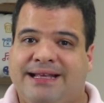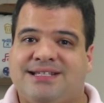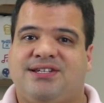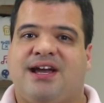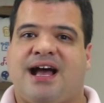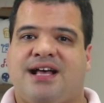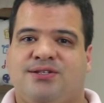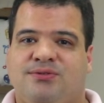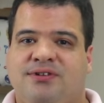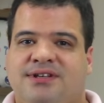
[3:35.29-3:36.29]
Neste
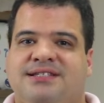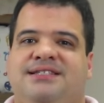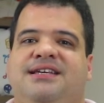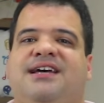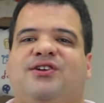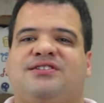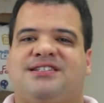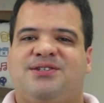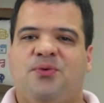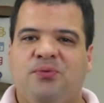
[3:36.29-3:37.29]
caso, siga a
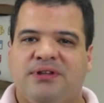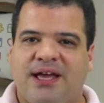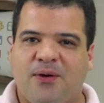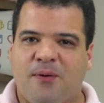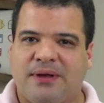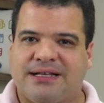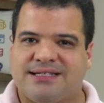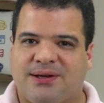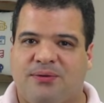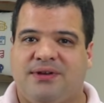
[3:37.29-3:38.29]
nossa segunda
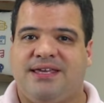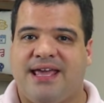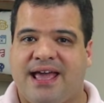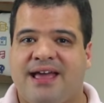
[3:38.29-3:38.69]
recomendação, que